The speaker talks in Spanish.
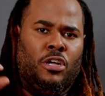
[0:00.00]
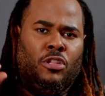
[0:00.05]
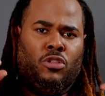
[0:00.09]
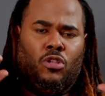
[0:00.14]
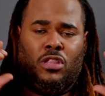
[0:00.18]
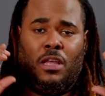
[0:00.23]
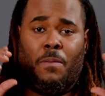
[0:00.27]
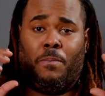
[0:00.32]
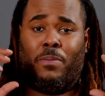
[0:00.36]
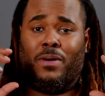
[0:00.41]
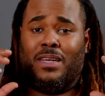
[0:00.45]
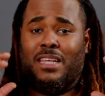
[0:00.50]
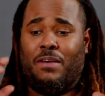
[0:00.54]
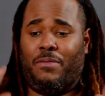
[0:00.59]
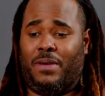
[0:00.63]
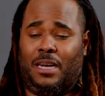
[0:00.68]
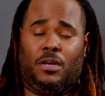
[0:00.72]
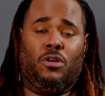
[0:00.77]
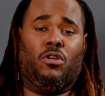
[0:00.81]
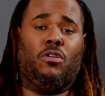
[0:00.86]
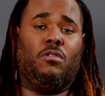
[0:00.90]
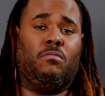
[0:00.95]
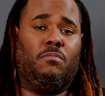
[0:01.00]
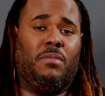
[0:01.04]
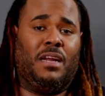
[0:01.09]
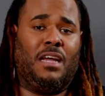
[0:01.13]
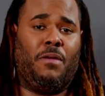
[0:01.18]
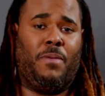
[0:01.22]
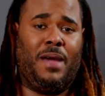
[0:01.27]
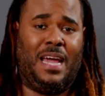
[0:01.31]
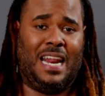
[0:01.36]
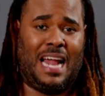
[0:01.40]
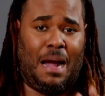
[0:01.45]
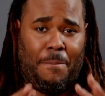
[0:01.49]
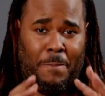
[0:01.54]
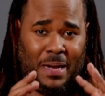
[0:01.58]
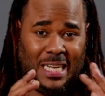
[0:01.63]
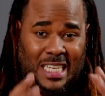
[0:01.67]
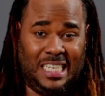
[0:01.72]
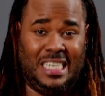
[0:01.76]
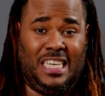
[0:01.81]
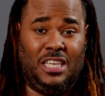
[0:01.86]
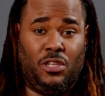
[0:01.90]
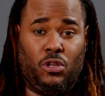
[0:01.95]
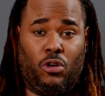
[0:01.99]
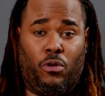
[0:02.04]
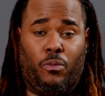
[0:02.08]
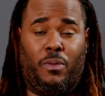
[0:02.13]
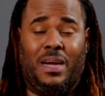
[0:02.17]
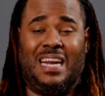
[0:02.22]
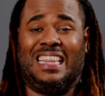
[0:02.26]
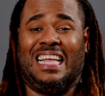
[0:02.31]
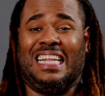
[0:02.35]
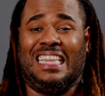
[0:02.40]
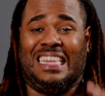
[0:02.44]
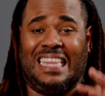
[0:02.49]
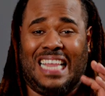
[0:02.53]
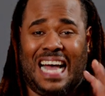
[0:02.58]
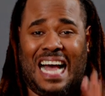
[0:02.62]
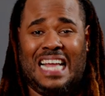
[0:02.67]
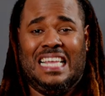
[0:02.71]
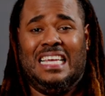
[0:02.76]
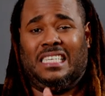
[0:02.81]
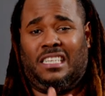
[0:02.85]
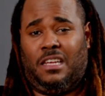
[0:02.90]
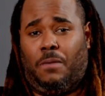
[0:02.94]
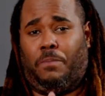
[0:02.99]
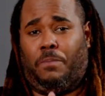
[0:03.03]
donde puede ver nombres, ver apellidos, ver detalles